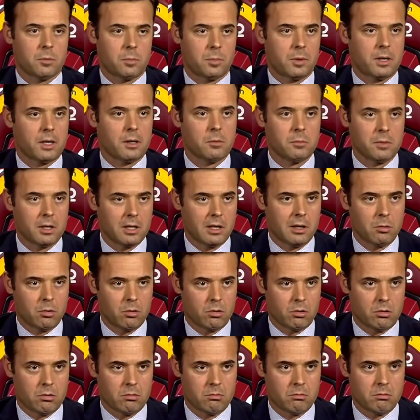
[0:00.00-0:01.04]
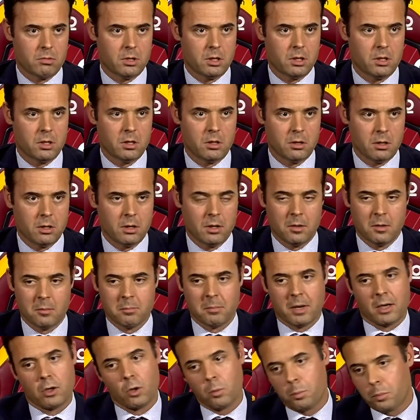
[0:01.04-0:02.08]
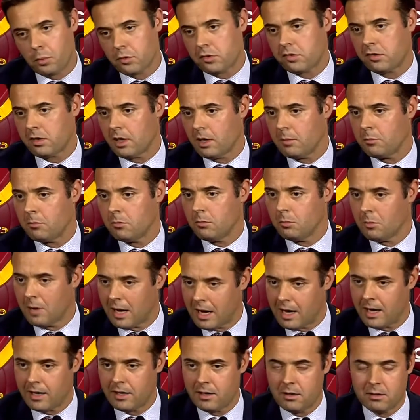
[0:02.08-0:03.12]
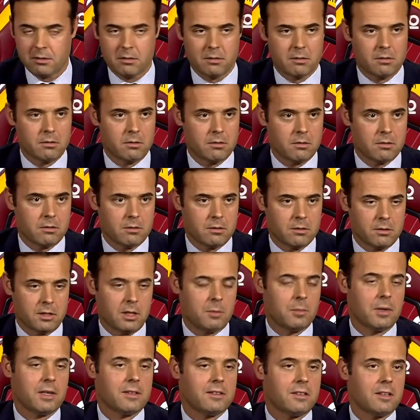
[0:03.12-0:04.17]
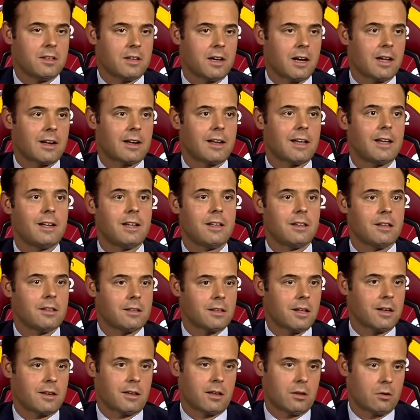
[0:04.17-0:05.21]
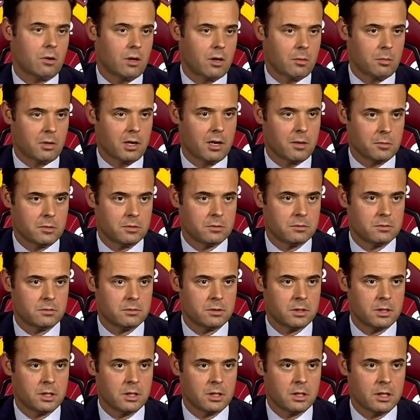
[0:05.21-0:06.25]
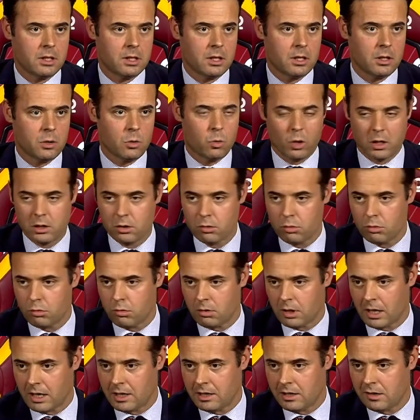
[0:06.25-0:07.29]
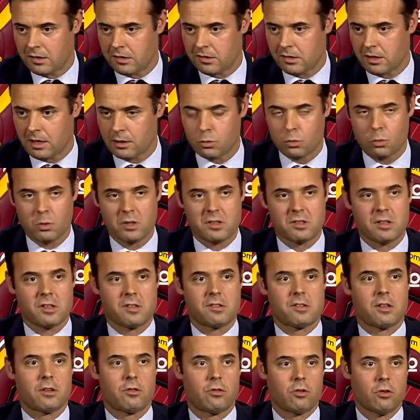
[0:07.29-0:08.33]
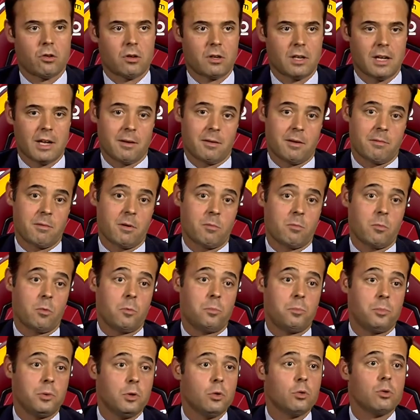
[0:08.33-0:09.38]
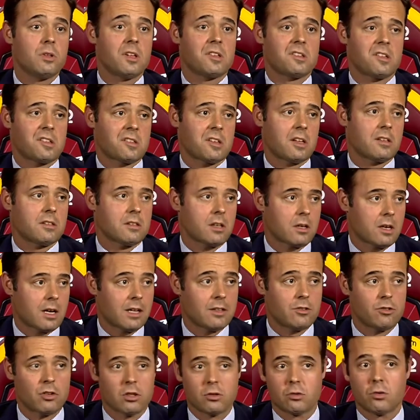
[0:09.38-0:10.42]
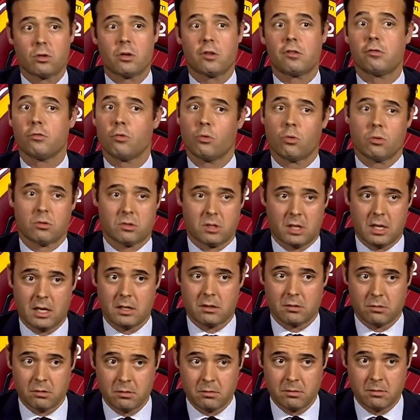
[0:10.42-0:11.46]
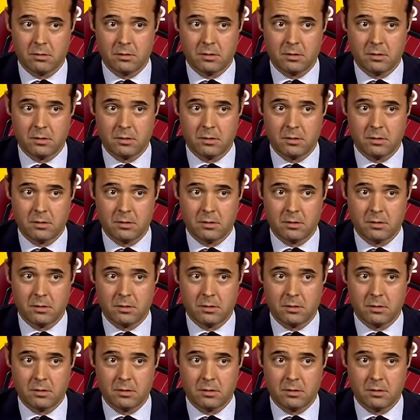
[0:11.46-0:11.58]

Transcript: per il mio lavoro, ma non possiamo mai dimenticare l'eredità che noi abbiamo. Quando è iniziata questa stagione avevamo più di 60 calciatori su contratto